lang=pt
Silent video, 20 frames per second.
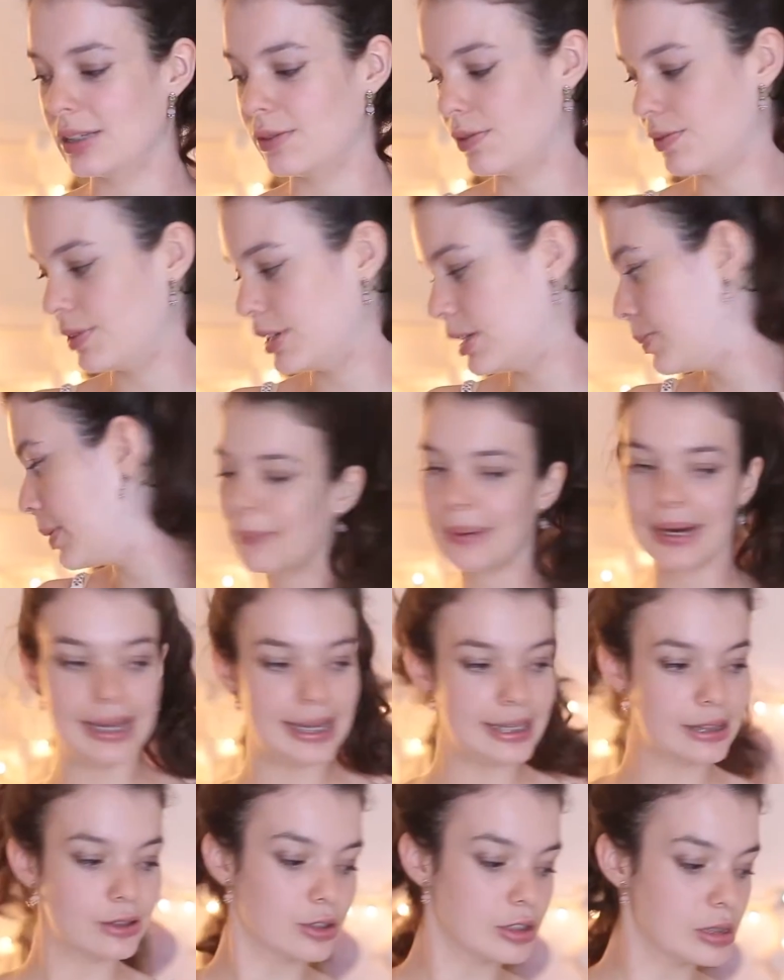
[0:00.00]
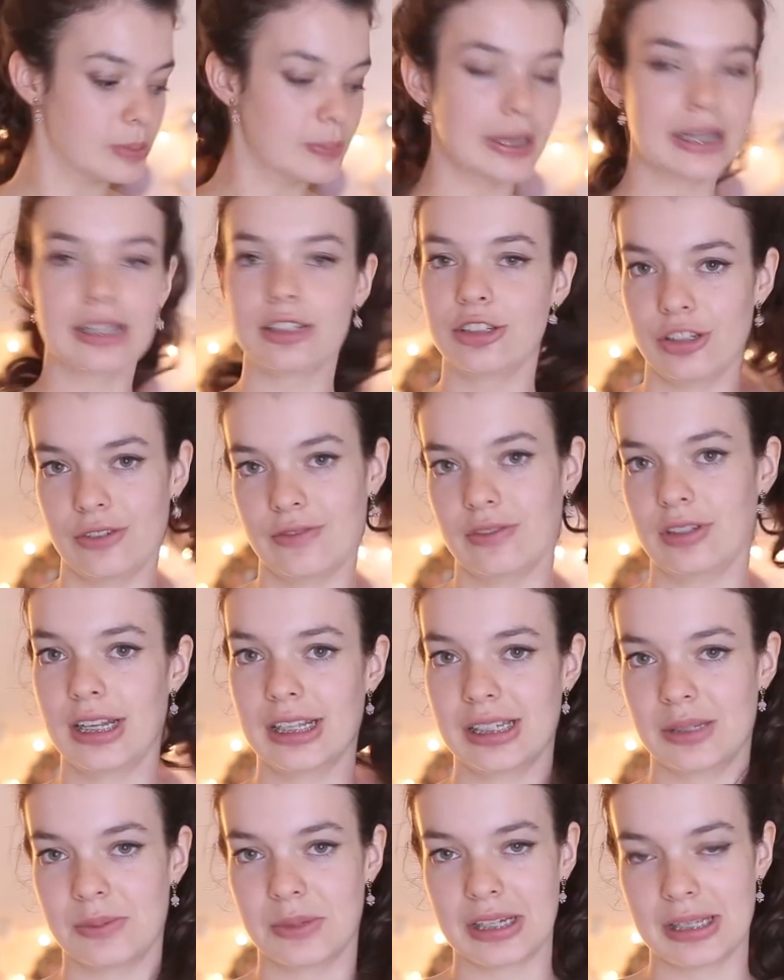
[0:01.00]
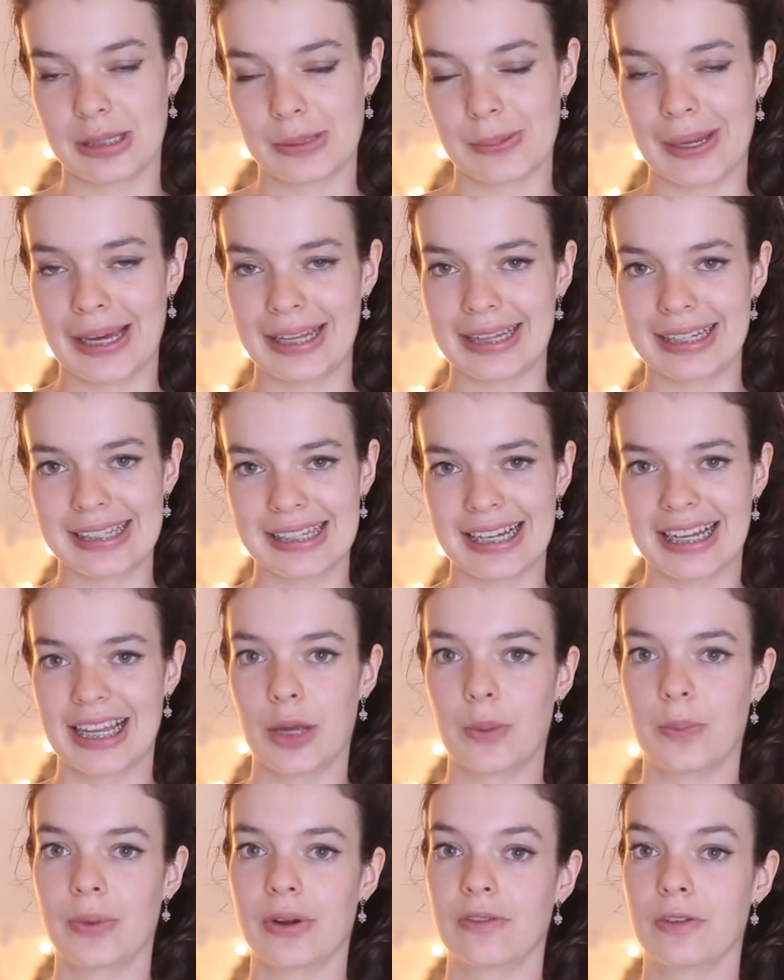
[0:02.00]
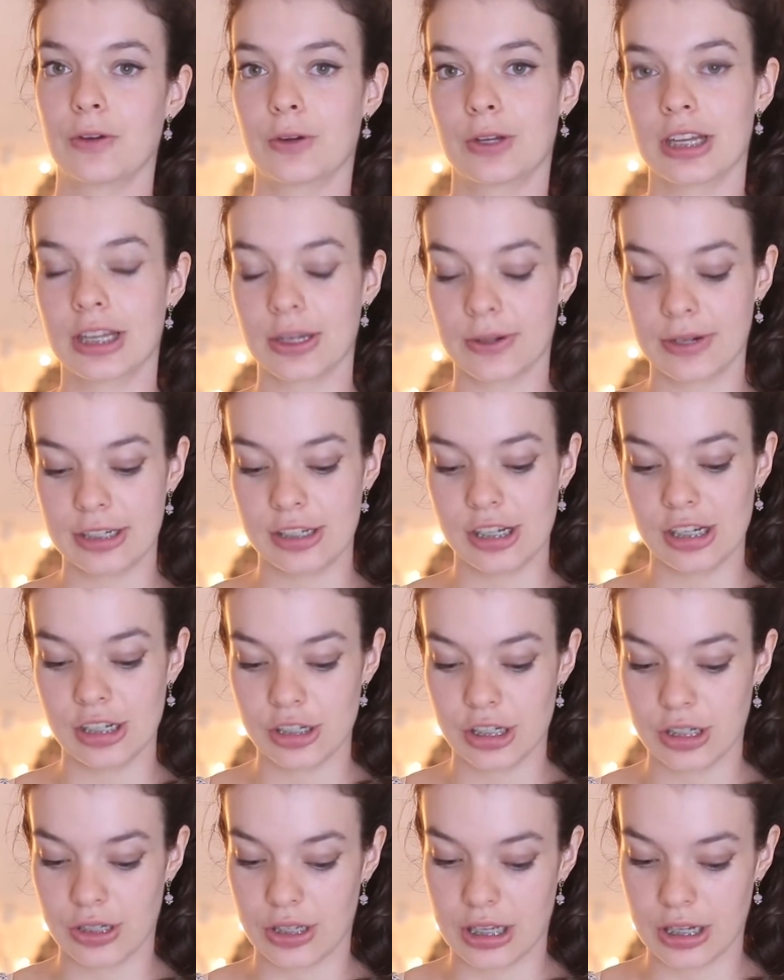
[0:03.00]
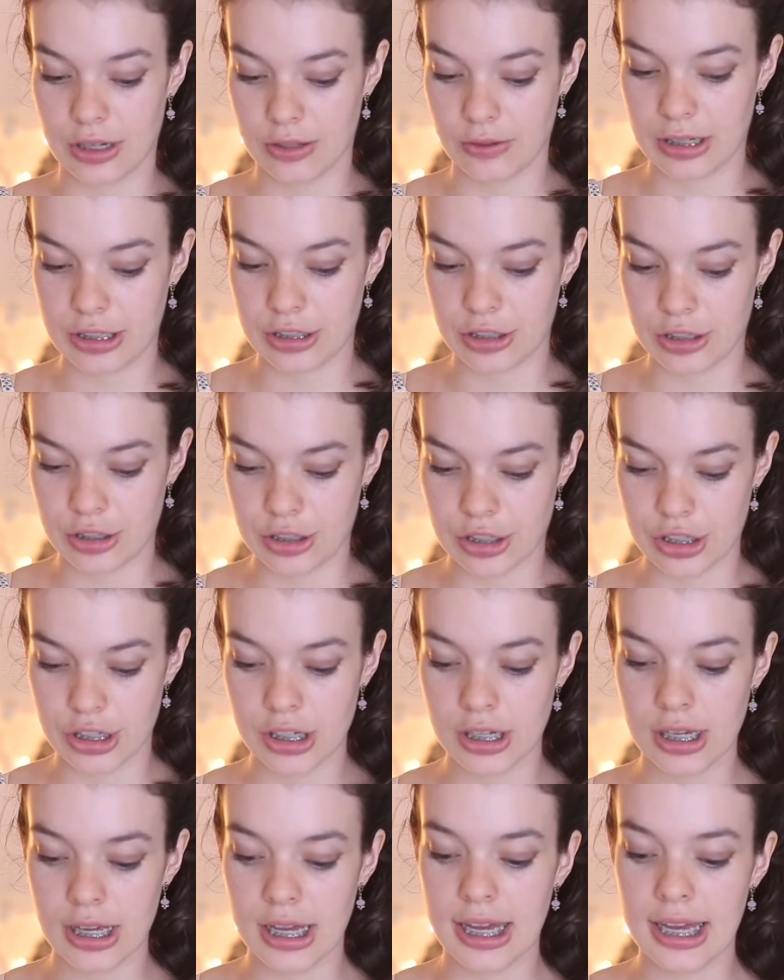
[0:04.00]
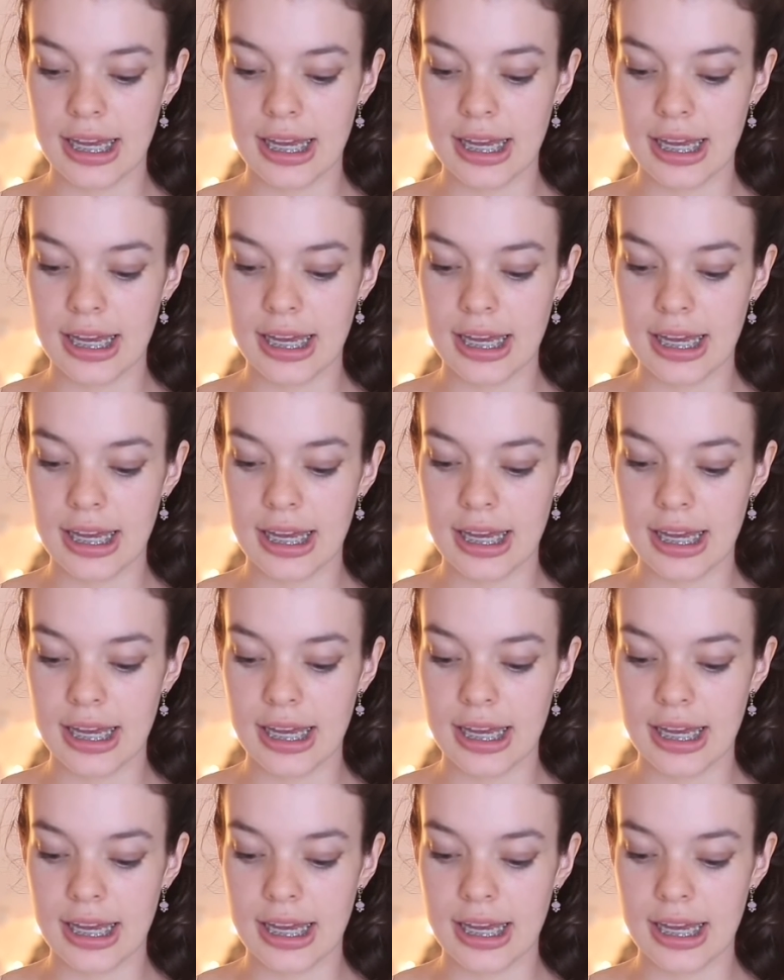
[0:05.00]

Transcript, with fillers: Eu vou fazer uma retrospectiva das minhas metas aqui pra ver o que, que eu atingi e o que, que eu não atingi.